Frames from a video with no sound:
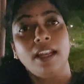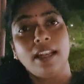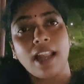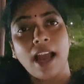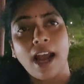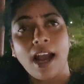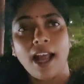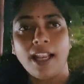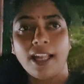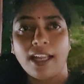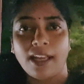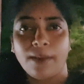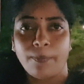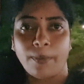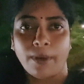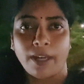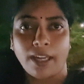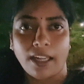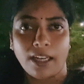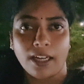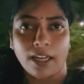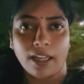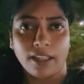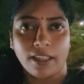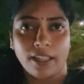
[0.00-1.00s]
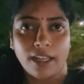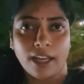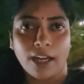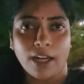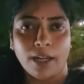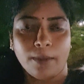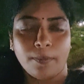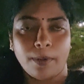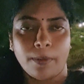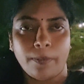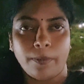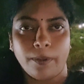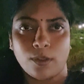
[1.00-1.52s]
நாளைக்கு பண்ணிக்கலாம்
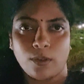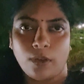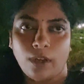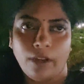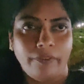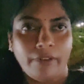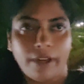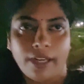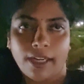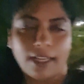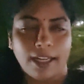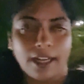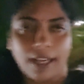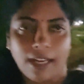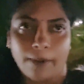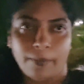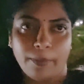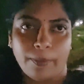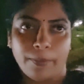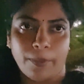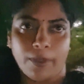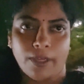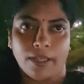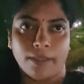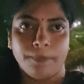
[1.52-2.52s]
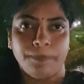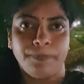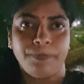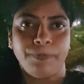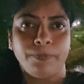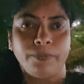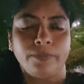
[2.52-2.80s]
தியானம் அப்படின்னு சொல்லி வீட்டுக்கு கிளம்பி போயிட்டான்